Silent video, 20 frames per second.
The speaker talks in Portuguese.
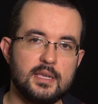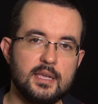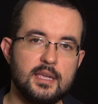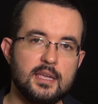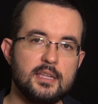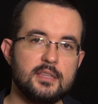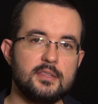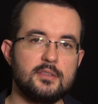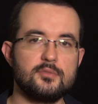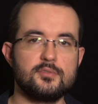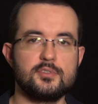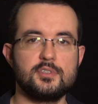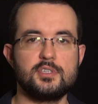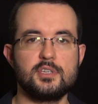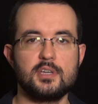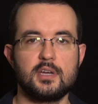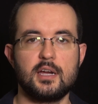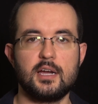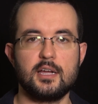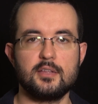entre os
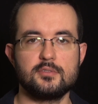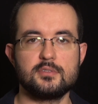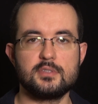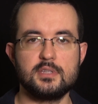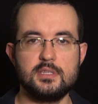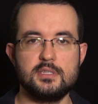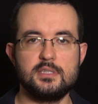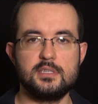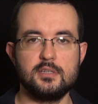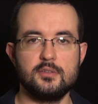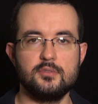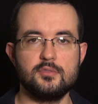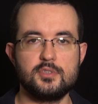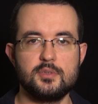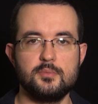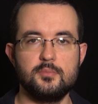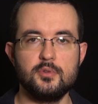indicados nesse ano de